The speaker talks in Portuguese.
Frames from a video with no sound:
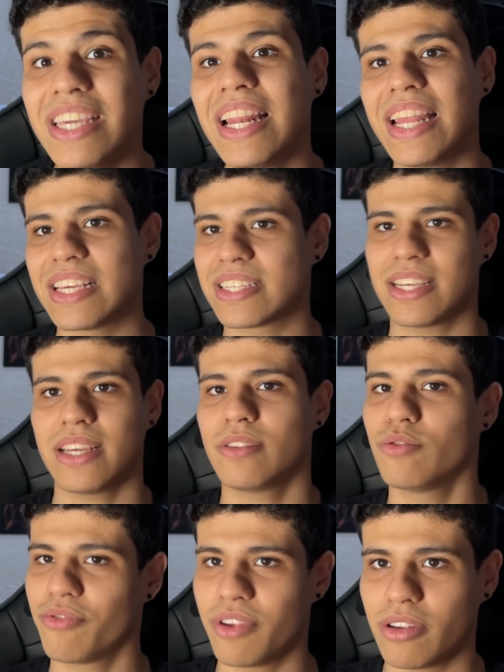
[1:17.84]
ilesa
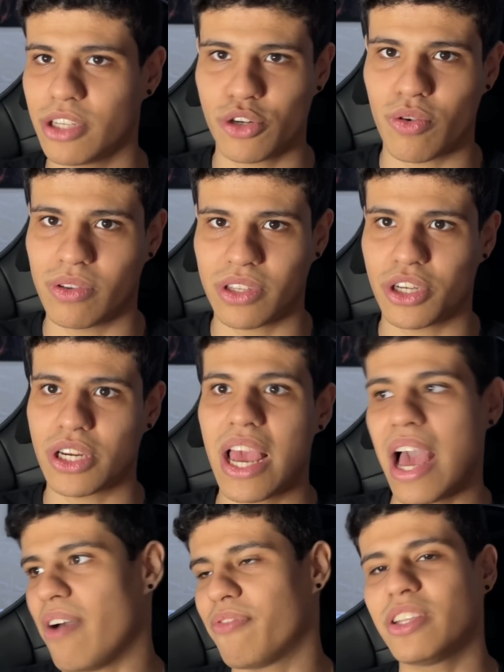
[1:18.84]
no final das contas,
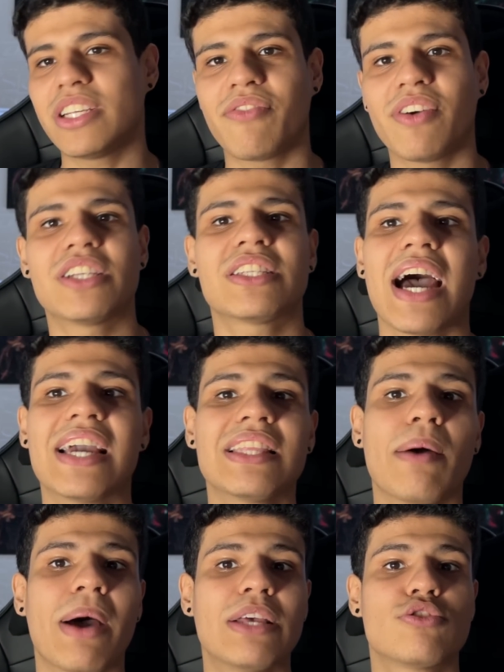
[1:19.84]
a fim de afastar
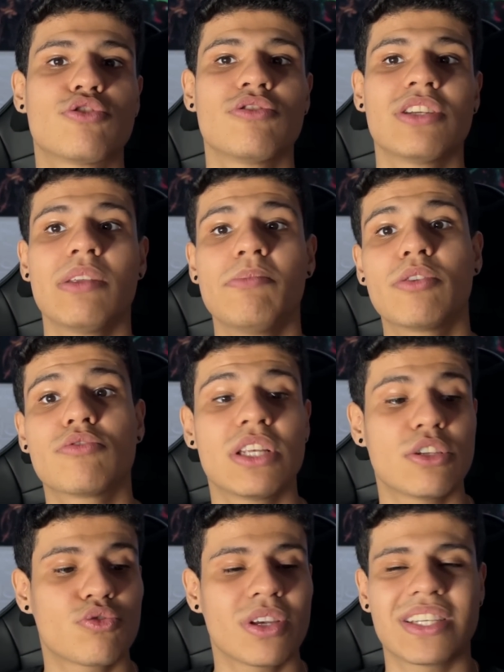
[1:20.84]
ainda mais os seus inimigos
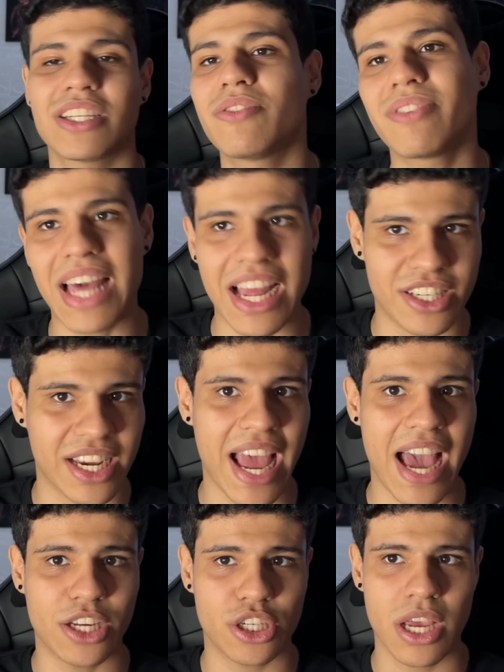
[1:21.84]
das suas atividades
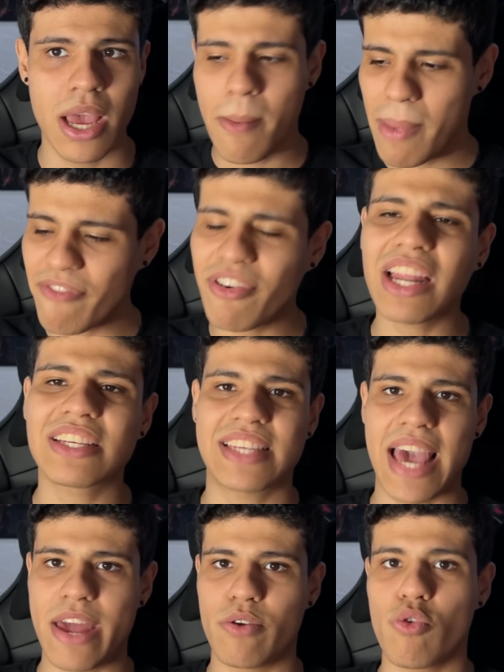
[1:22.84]
reais. Mas fala
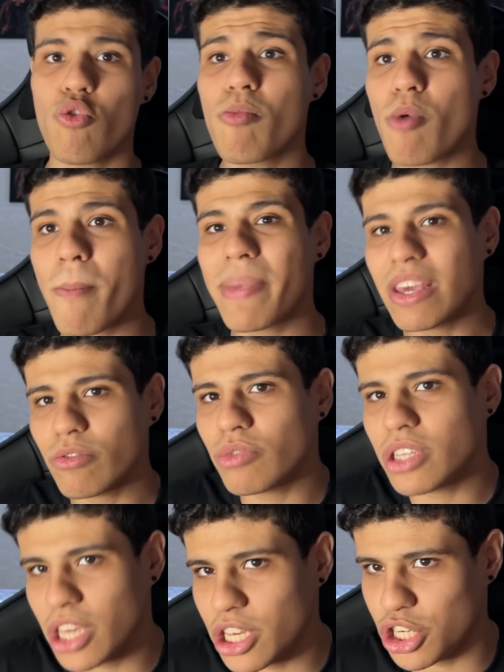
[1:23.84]
sério, o
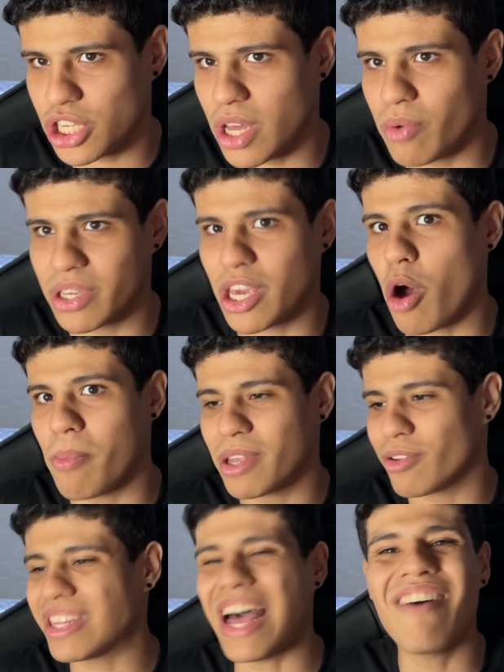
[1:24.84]
momento em questão em que a
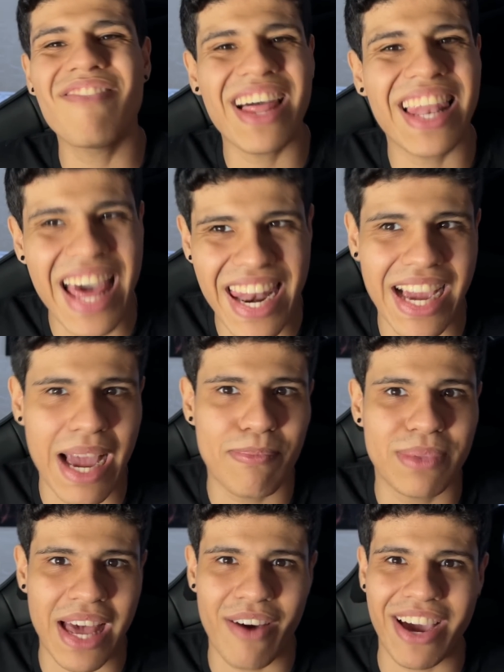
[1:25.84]
Albedo tava lá na
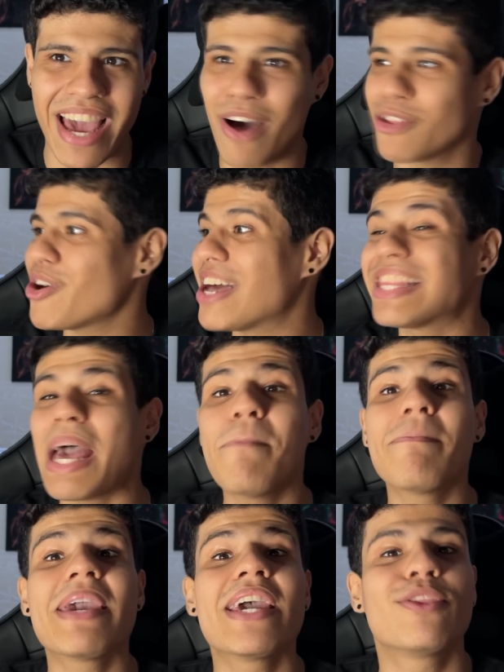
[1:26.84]
capital real deu até
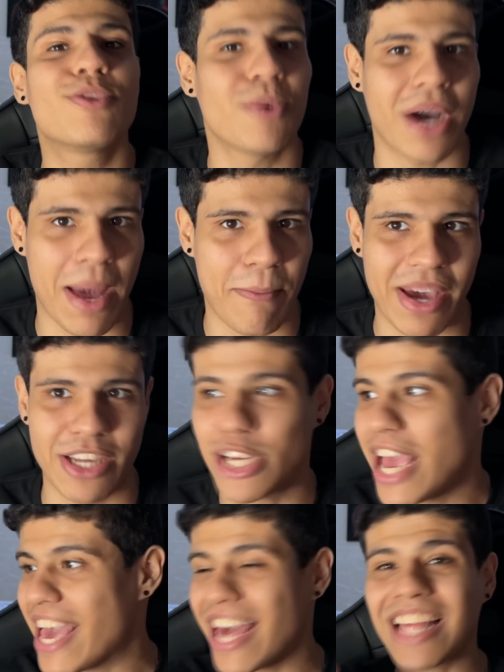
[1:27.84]
medo, rapaz.
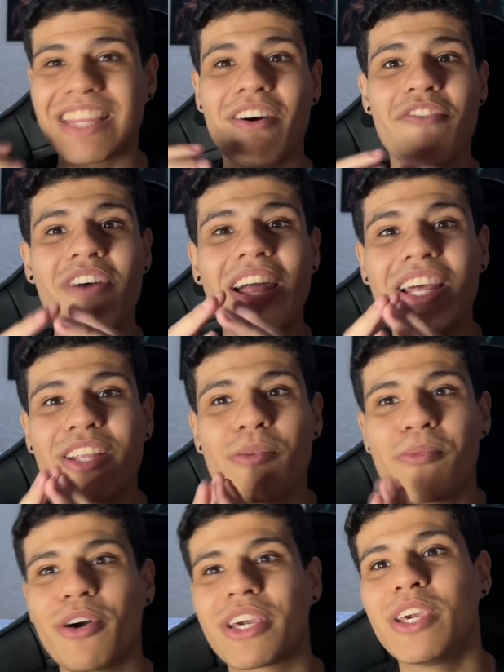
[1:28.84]
Ela tava falando
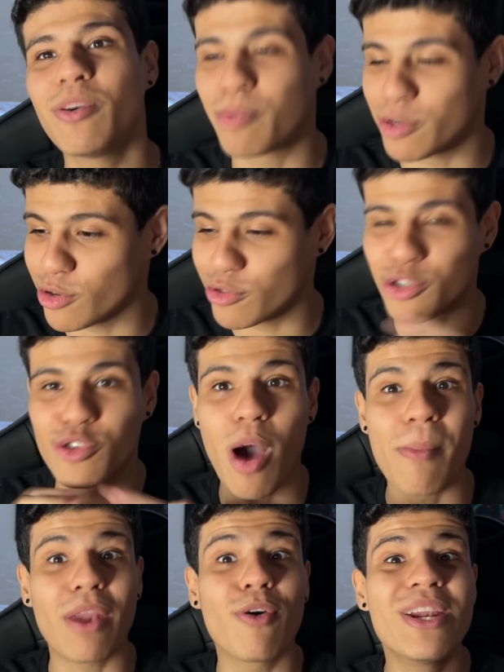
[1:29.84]
um pouquinho pros outros
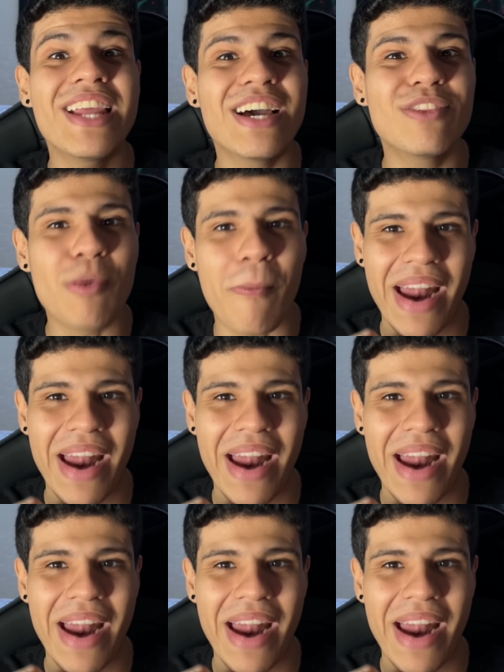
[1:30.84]
nobres, ela olhando